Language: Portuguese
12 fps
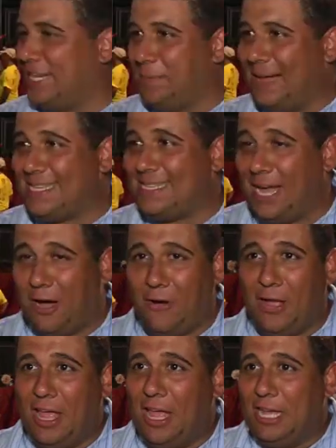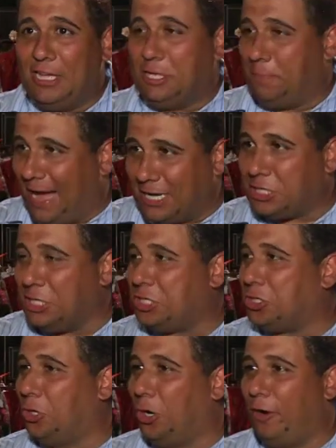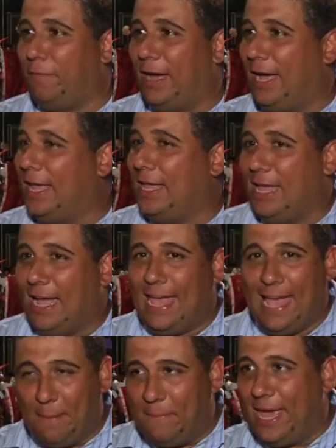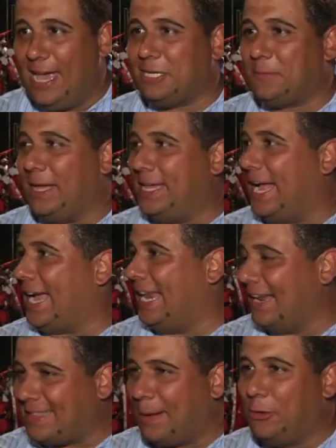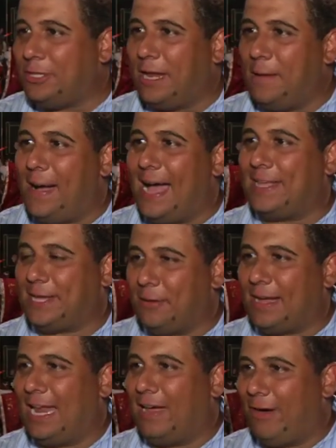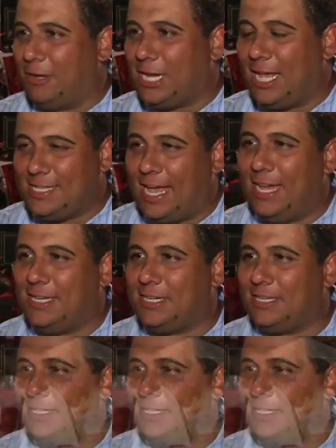animação de baixa chuva é a mesma e a galera está muito animada aqui no Carnaval de Resende.